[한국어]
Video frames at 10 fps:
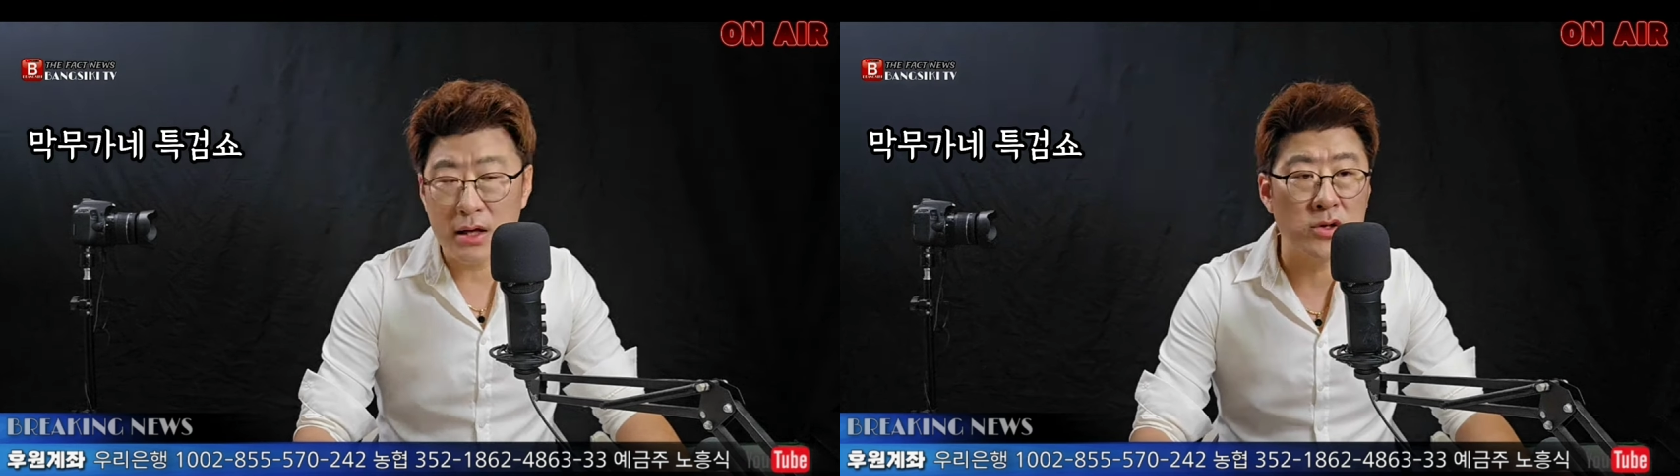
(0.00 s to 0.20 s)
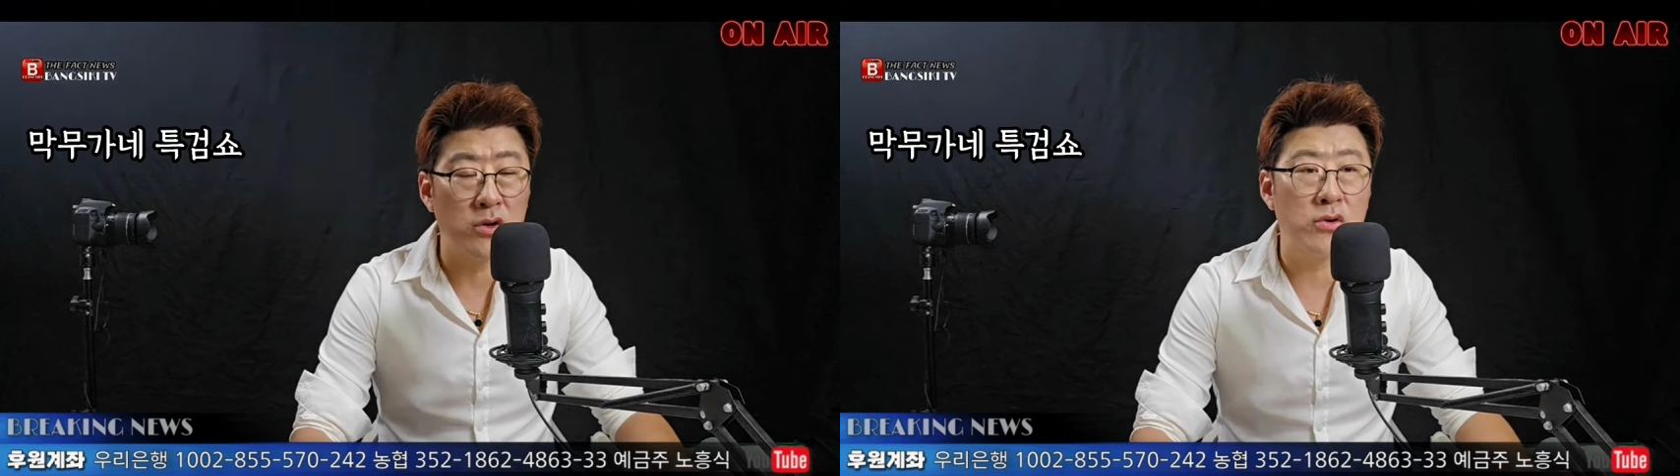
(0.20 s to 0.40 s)

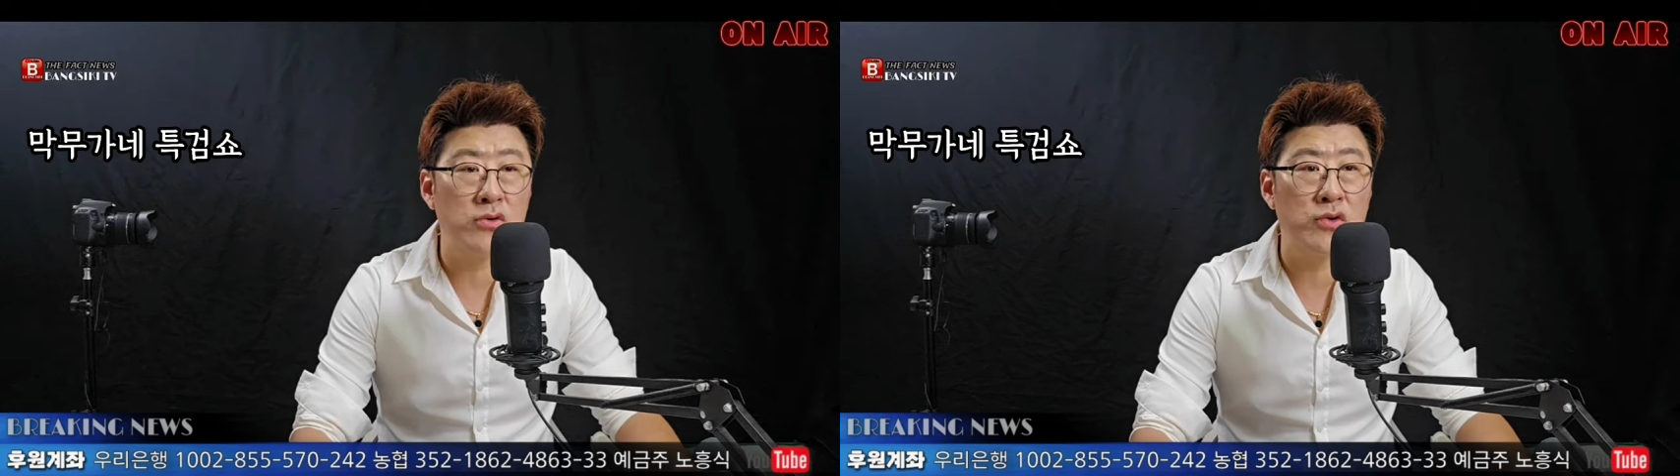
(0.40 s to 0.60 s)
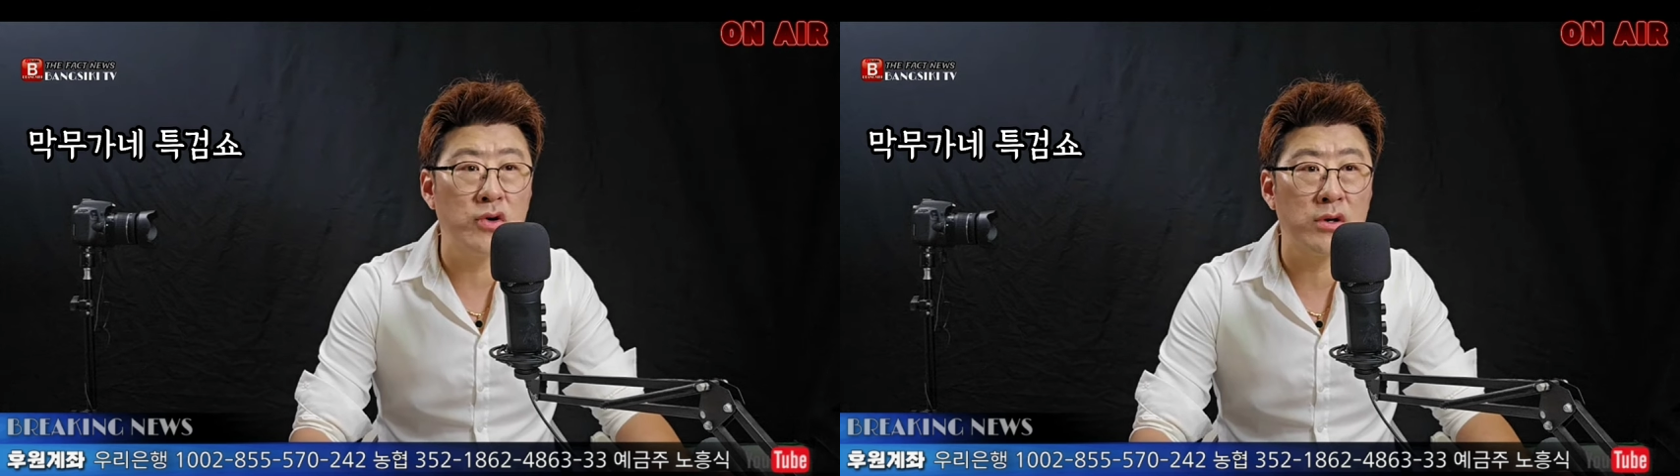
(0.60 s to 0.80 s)

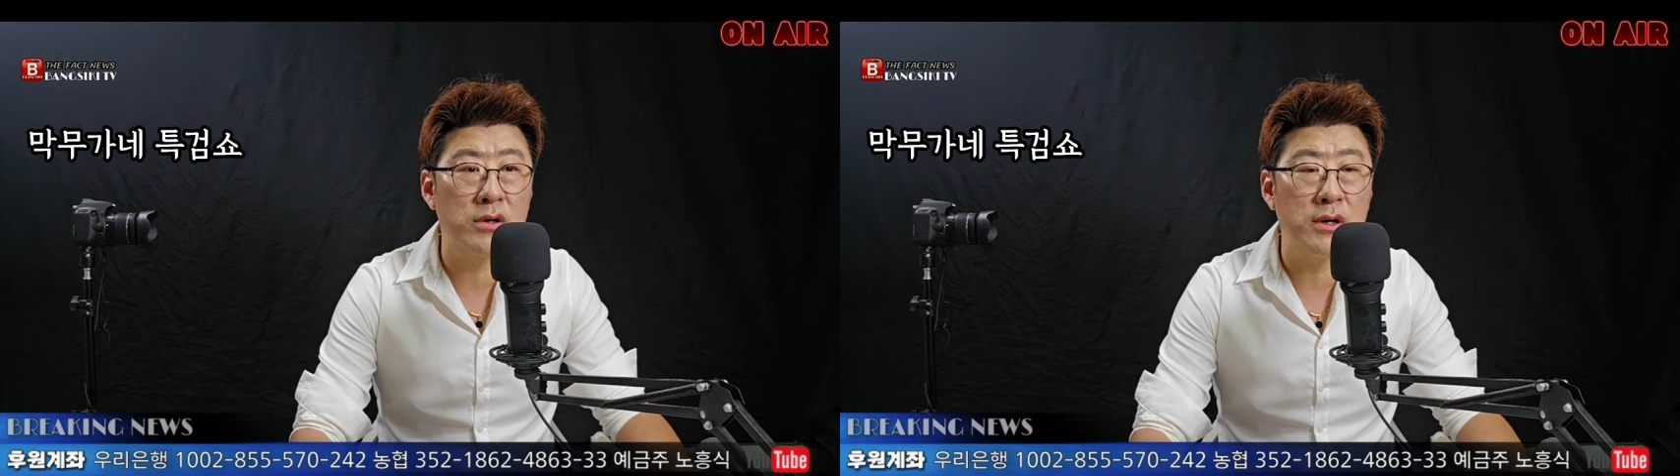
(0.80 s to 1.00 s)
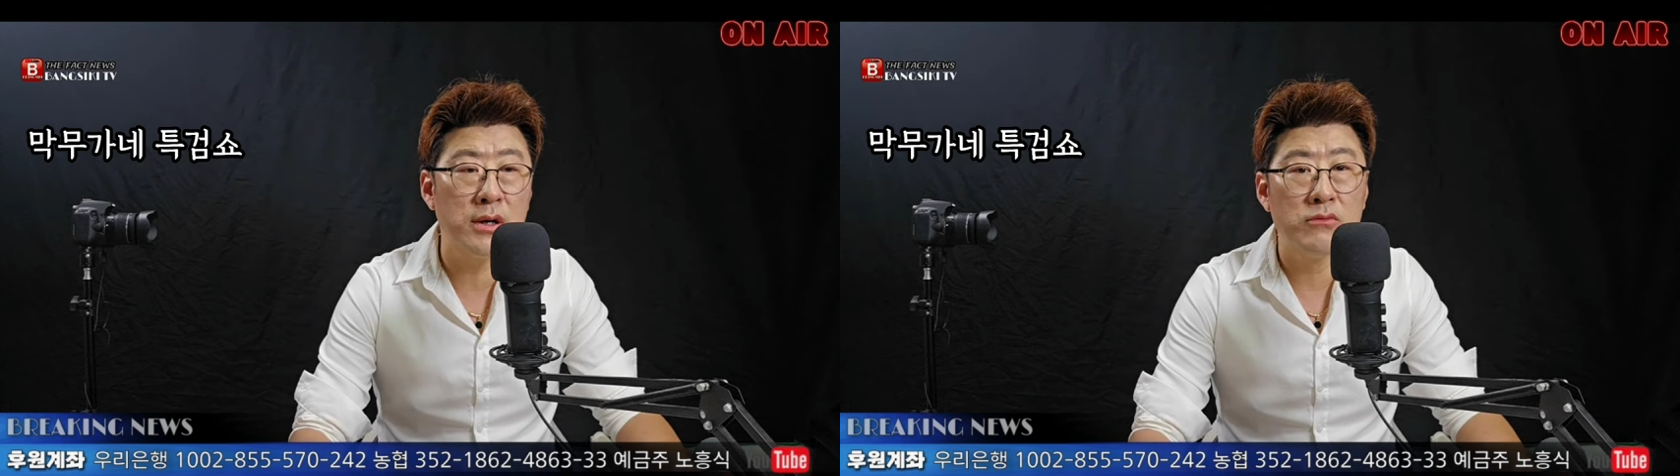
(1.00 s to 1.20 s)
정권도
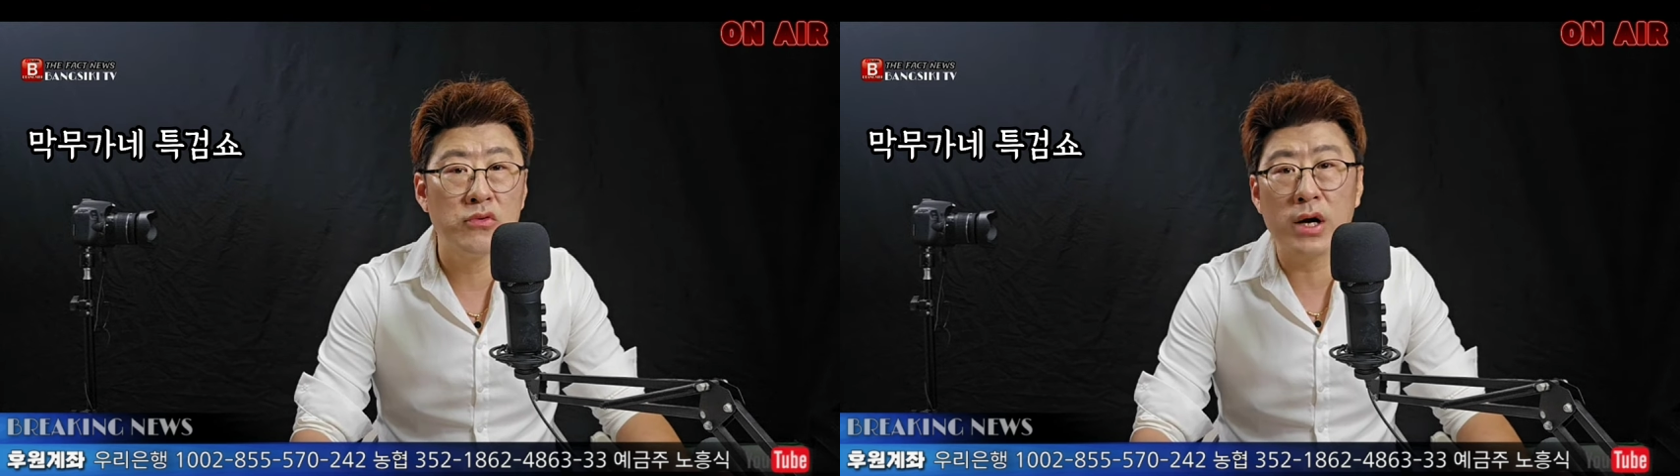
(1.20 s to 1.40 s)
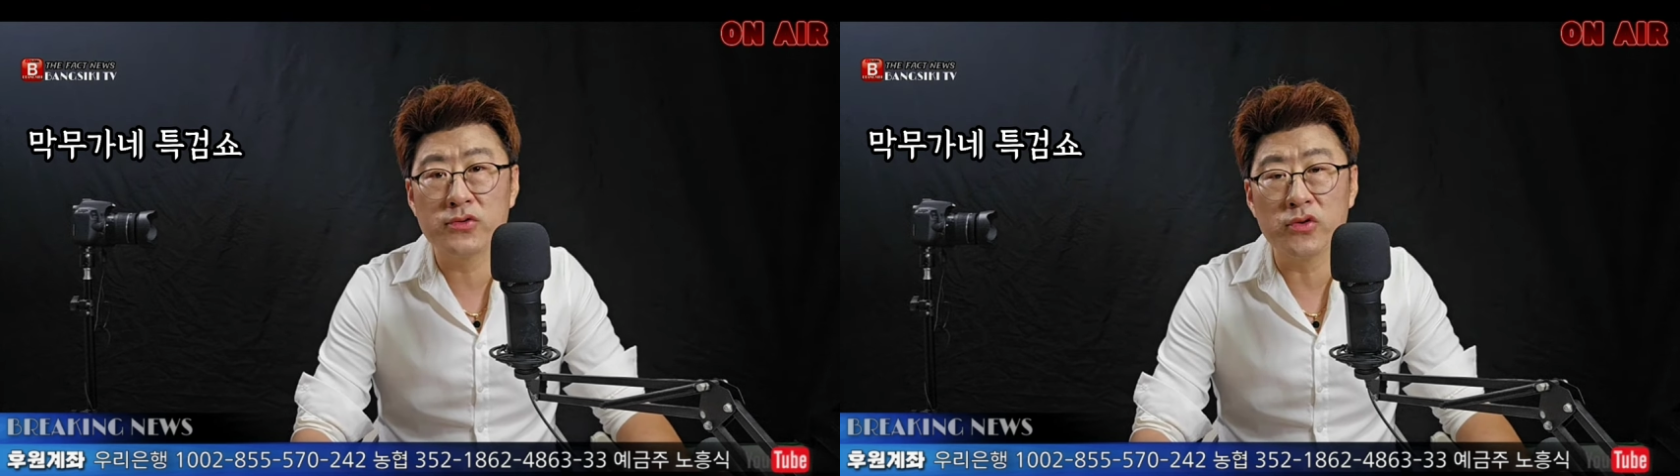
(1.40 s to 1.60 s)
이거를 묵과할